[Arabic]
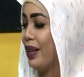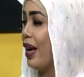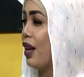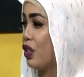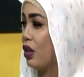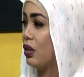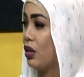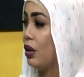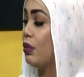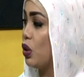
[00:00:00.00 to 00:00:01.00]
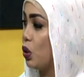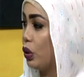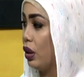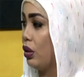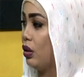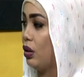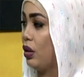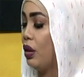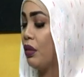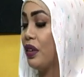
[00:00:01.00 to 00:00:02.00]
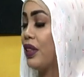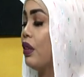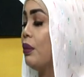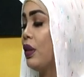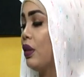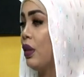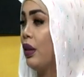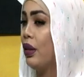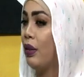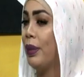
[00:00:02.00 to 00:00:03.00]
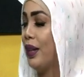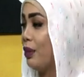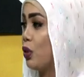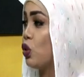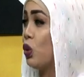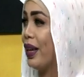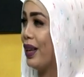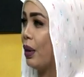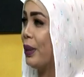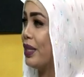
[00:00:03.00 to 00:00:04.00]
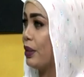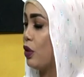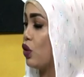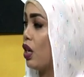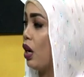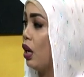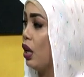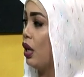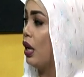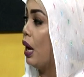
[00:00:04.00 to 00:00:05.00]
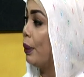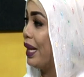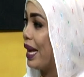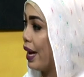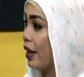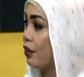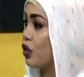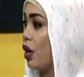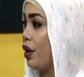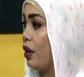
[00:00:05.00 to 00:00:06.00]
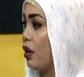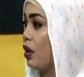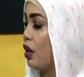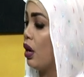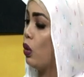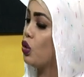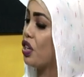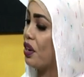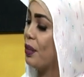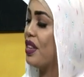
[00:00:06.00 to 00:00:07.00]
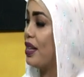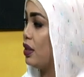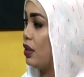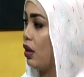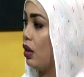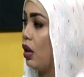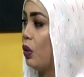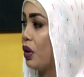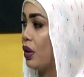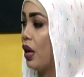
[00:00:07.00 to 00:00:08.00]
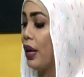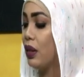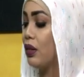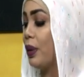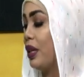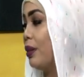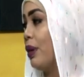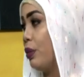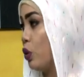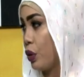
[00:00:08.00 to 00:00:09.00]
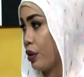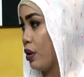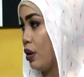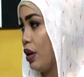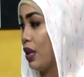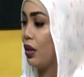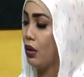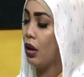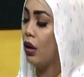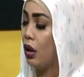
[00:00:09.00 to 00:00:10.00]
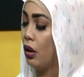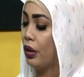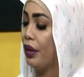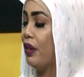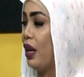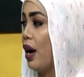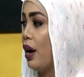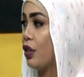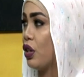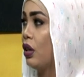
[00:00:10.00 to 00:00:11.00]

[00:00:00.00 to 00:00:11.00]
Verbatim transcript: حاجات مزيوده آه، فكثير من البنات بتيجي تقول لك انا عملت زبده الشيا عملت لي حكه في شعري او شعري بدا ينزل او كده اكيد طبعا هي ما بيور اكيد آه نعم. ضايفين لها حاجه